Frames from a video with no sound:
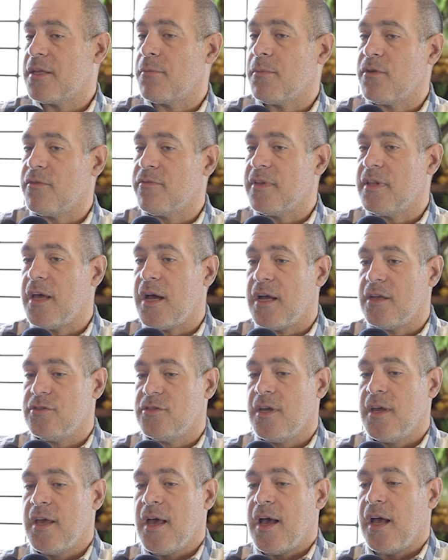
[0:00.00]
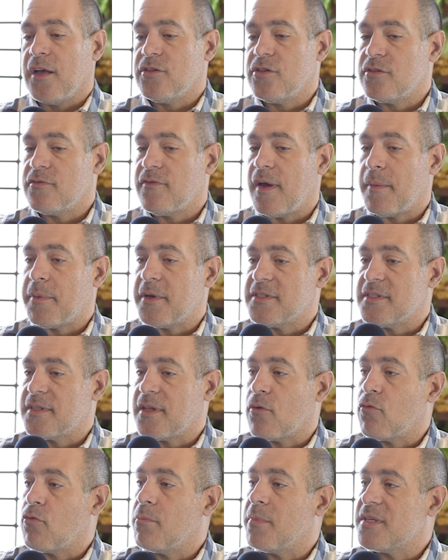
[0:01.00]
tem uma novidade. A gente vai
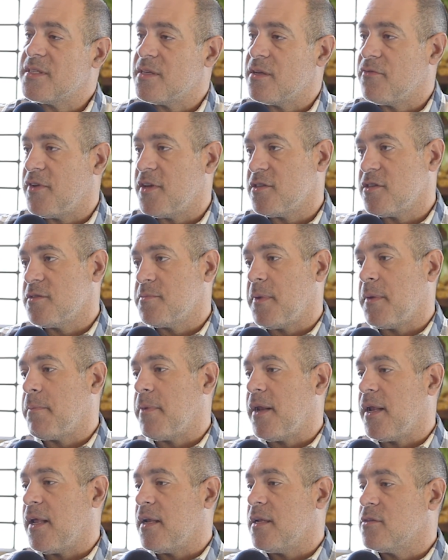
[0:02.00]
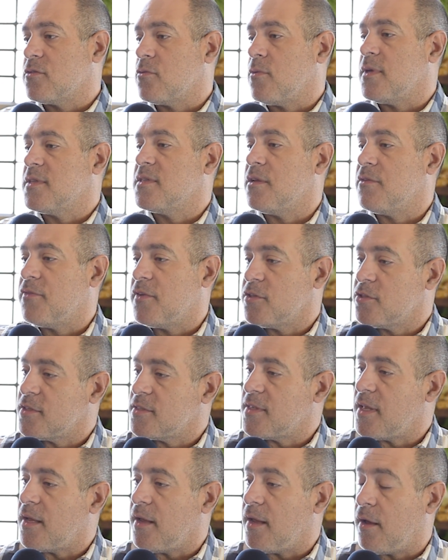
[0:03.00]
apresentar algumas cervejas preparadas com as
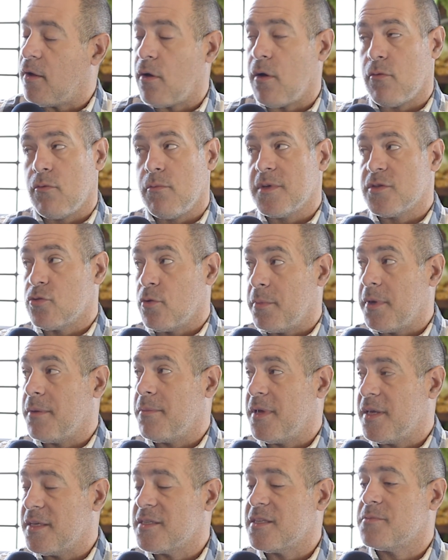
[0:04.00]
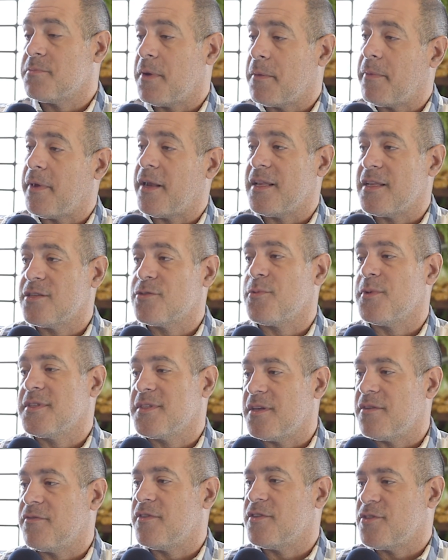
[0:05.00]
cervejas da, eh, algumas sobremesas preparadas com
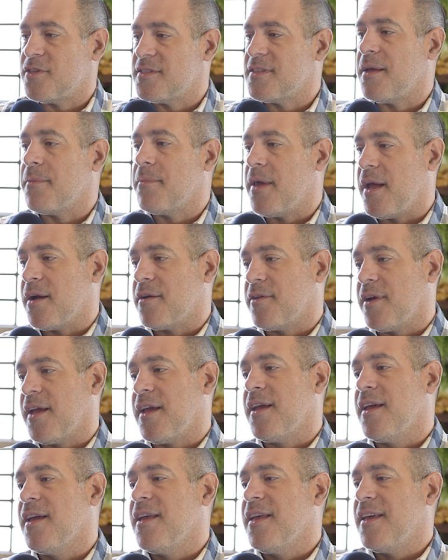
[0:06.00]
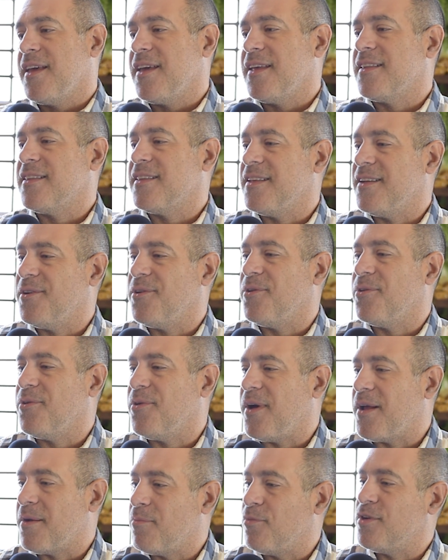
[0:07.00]
as cervejas da Bergen.
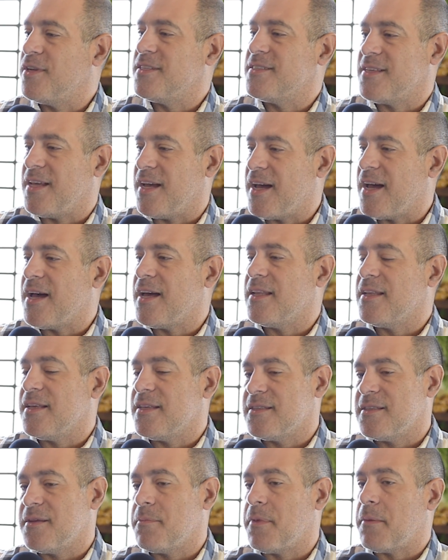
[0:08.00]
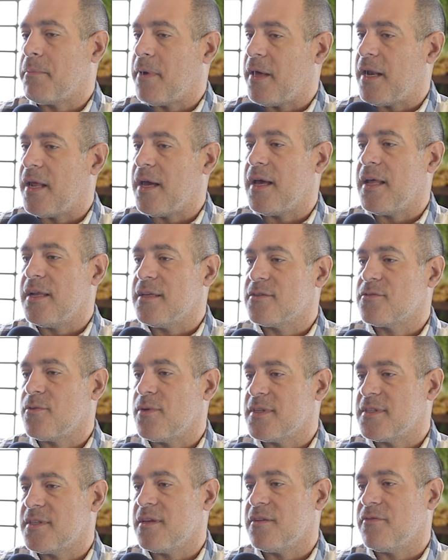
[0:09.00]
Então, harmonizadas e preparadas
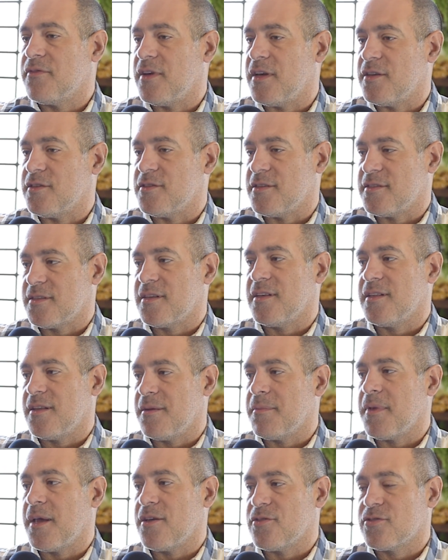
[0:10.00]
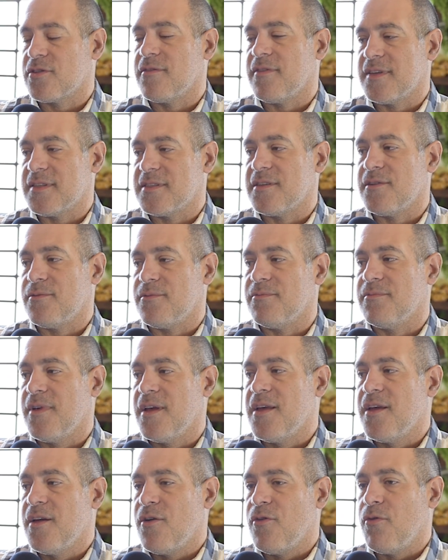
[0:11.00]
com as cervejas, que também acho que vai ser um,
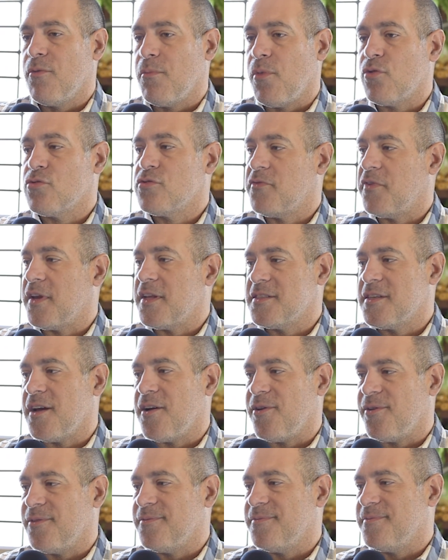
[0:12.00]
um bom diferencial.